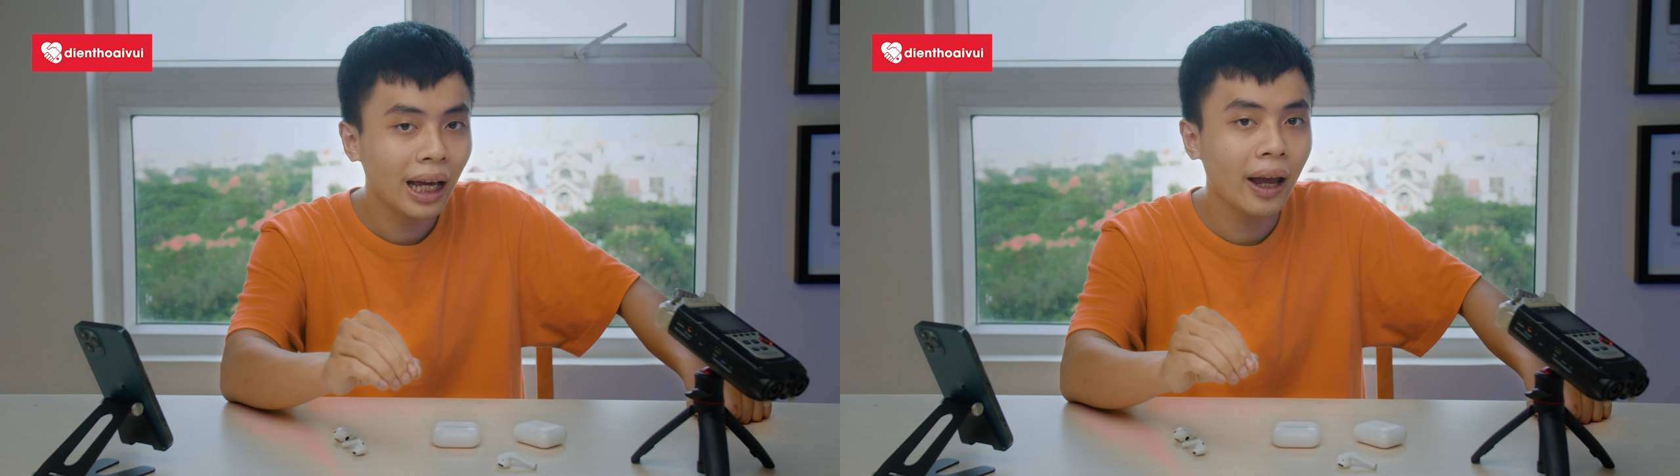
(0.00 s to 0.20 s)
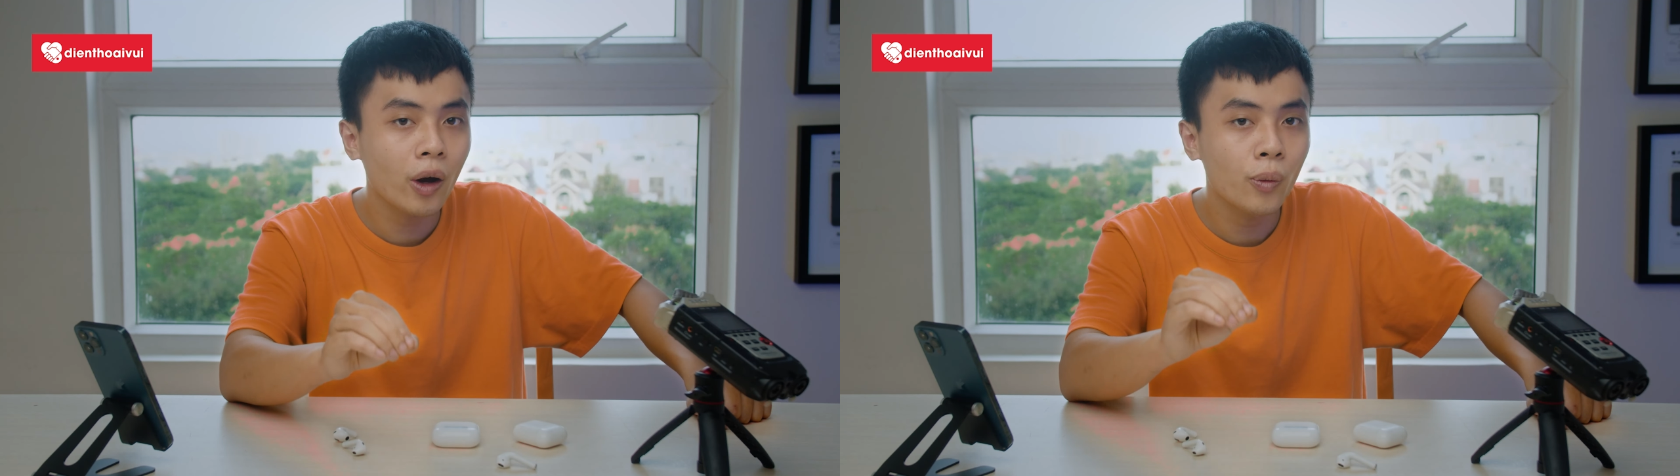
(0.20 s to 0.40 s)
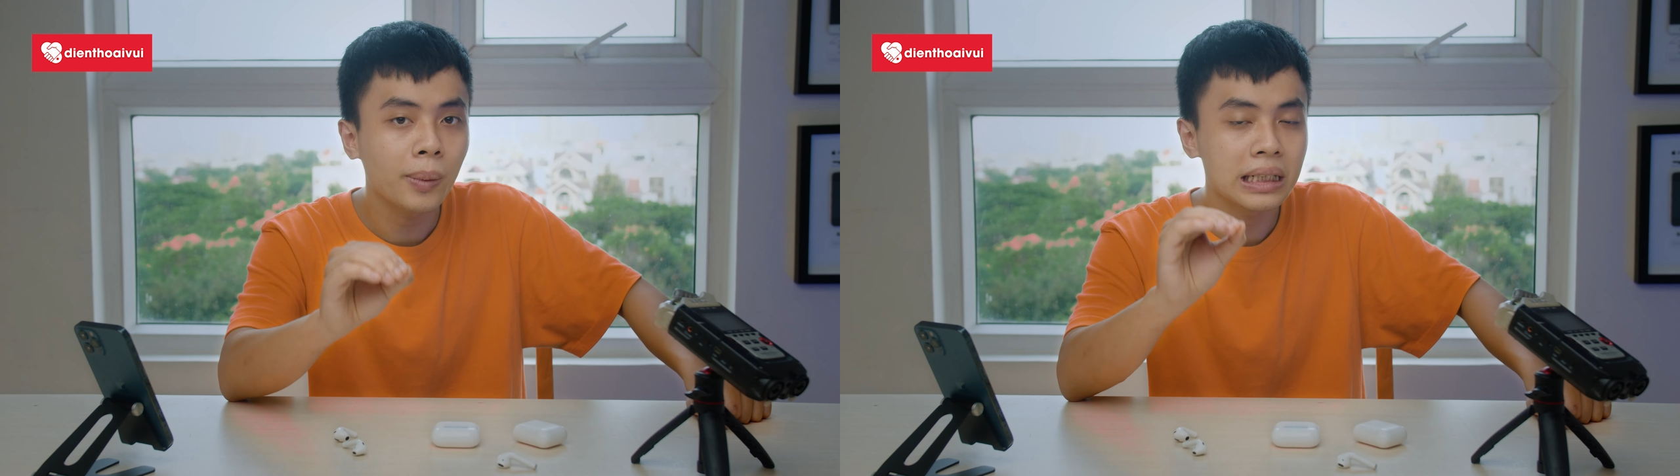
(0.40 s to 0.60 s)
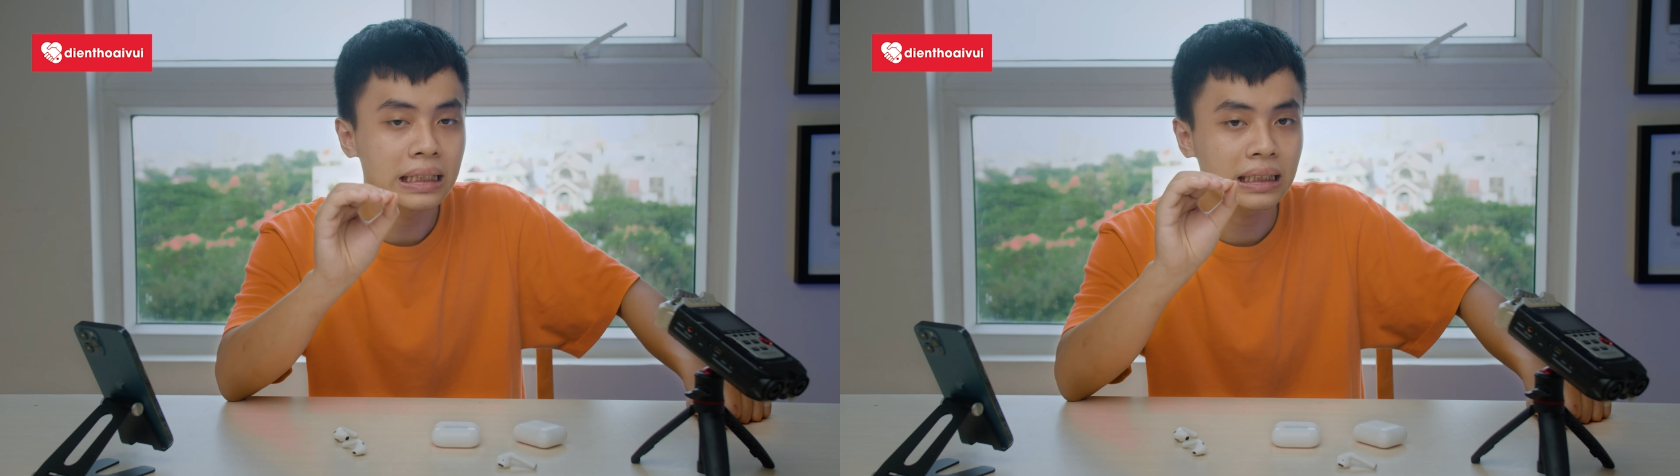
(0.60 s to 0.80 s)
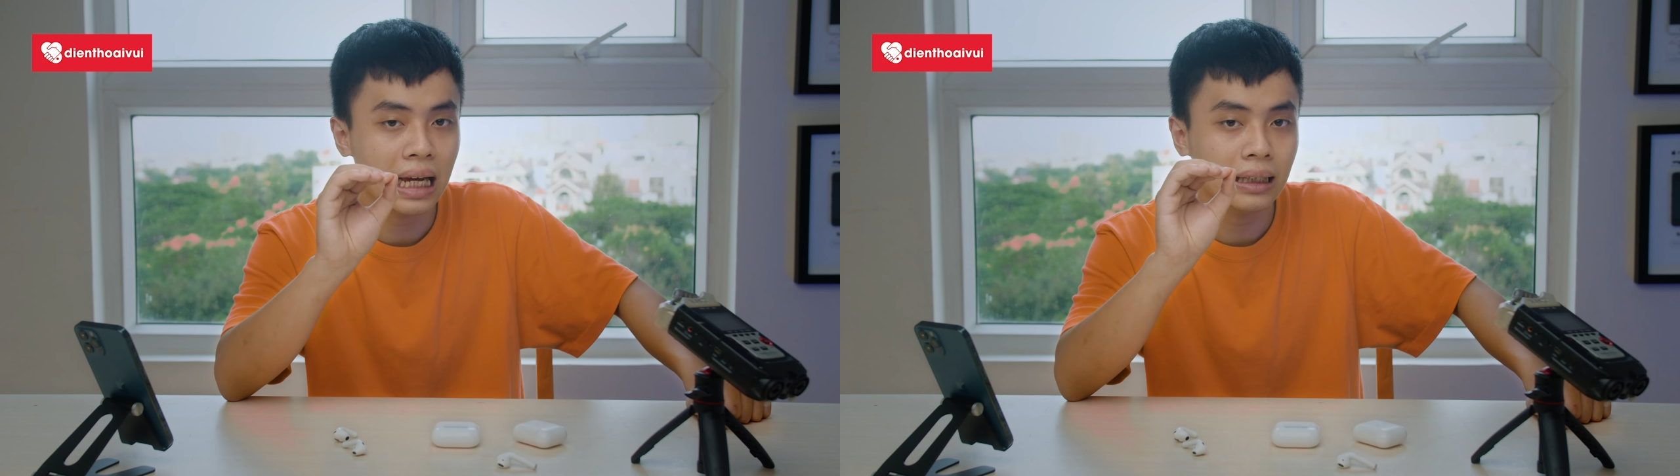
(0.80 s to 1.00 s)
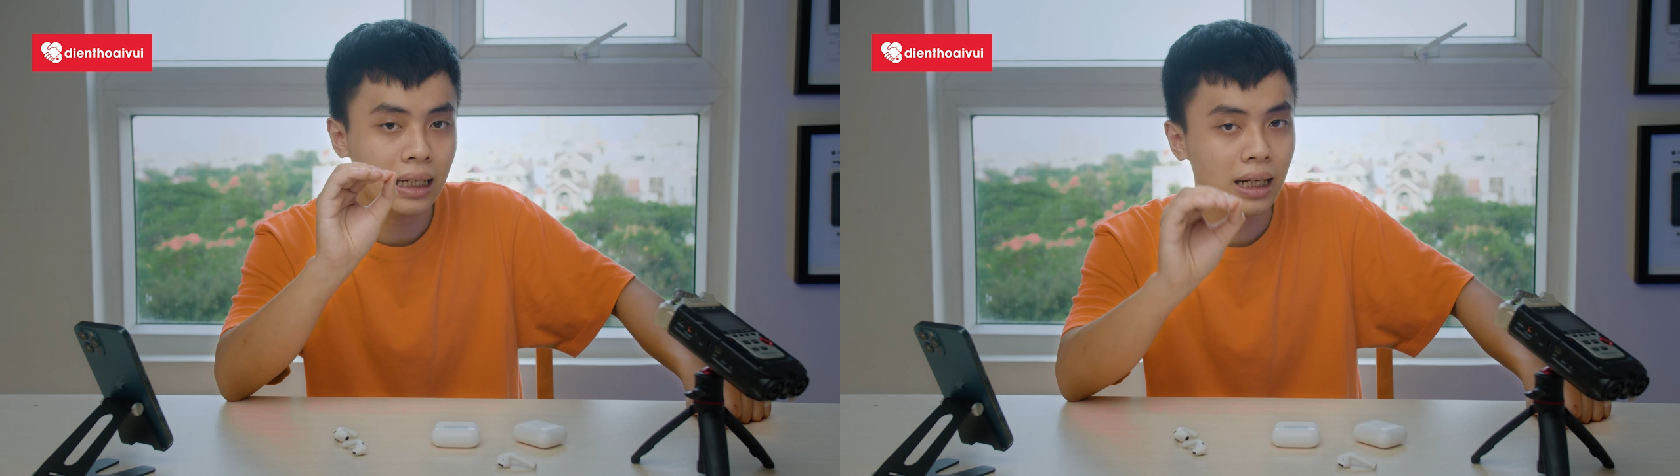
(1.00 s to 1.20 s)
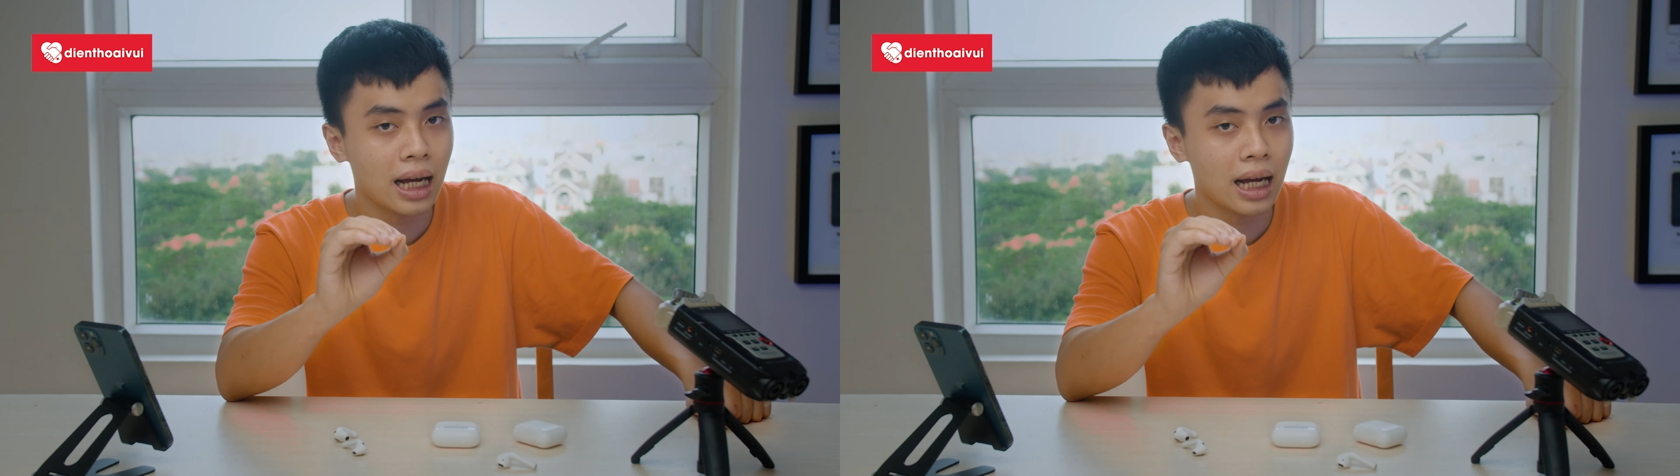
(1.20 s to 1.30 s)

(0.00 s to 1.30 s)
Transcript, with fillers: theo mình sẽ tiến